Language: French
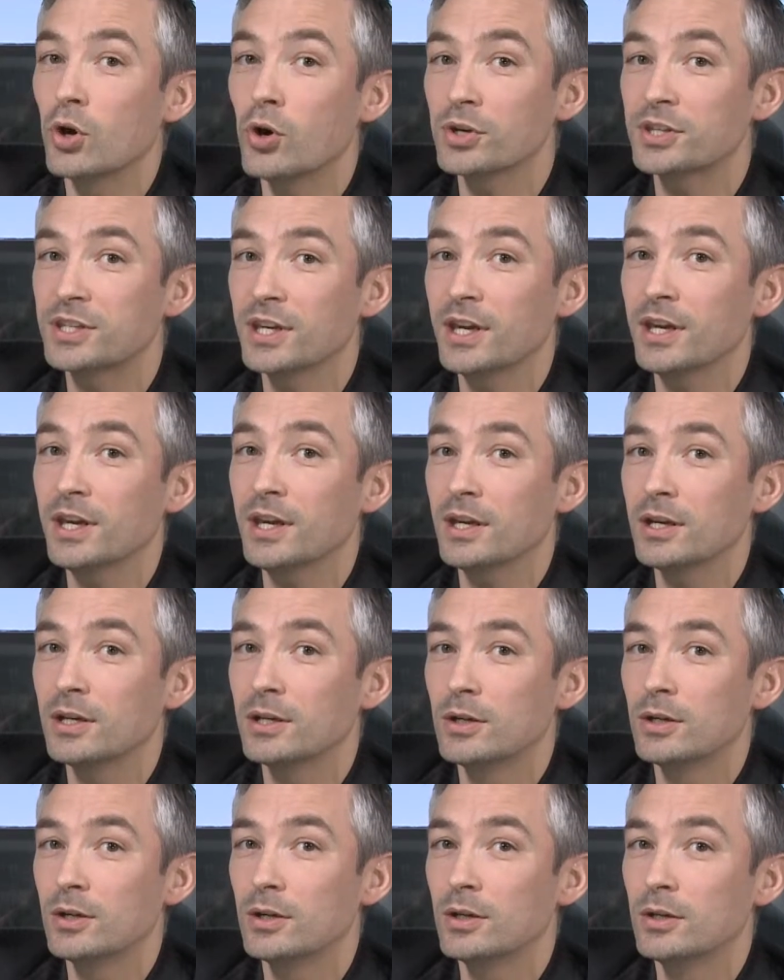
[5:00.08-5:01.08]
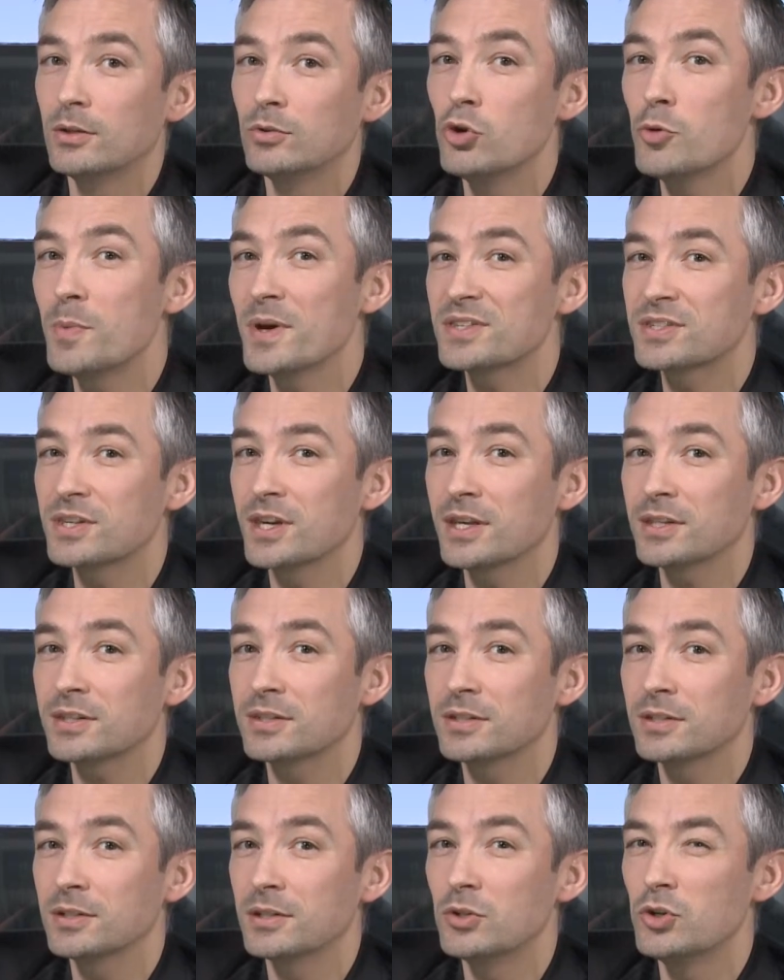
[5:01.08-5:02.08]
hockey, Le
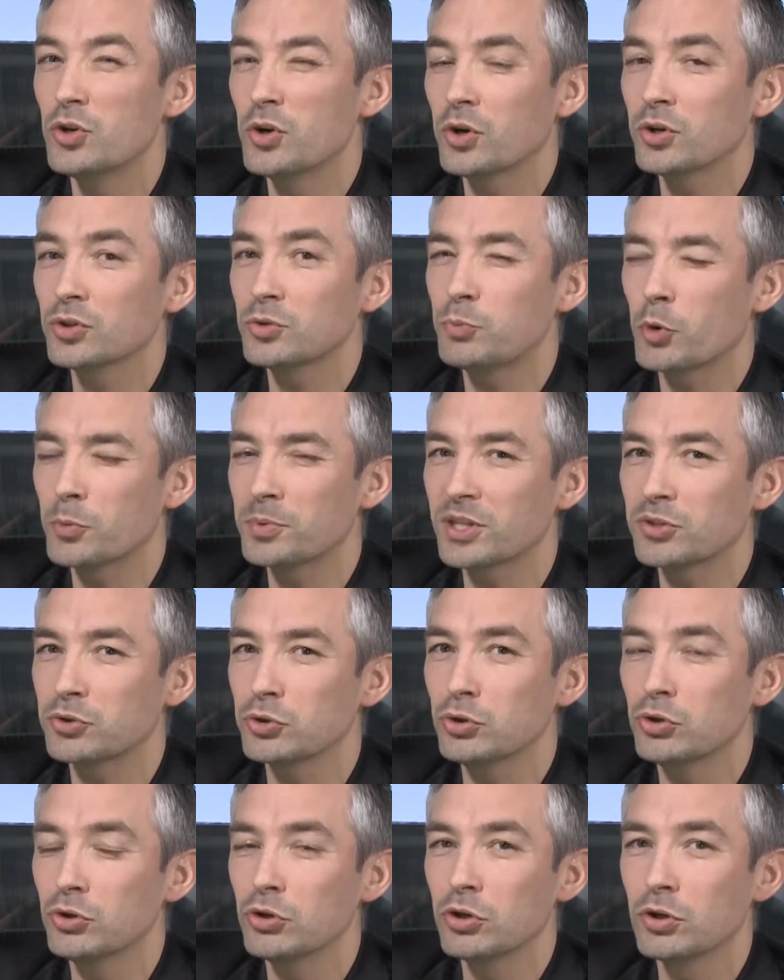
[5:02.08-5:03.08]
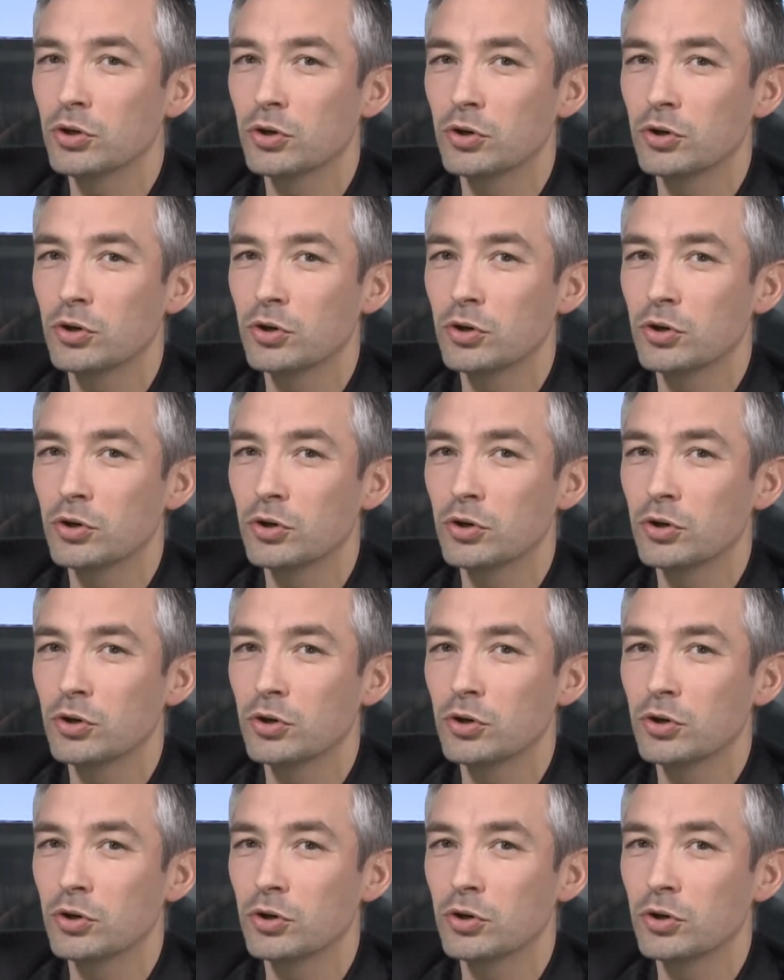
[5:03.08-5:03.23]
basket, le hand pour bientôt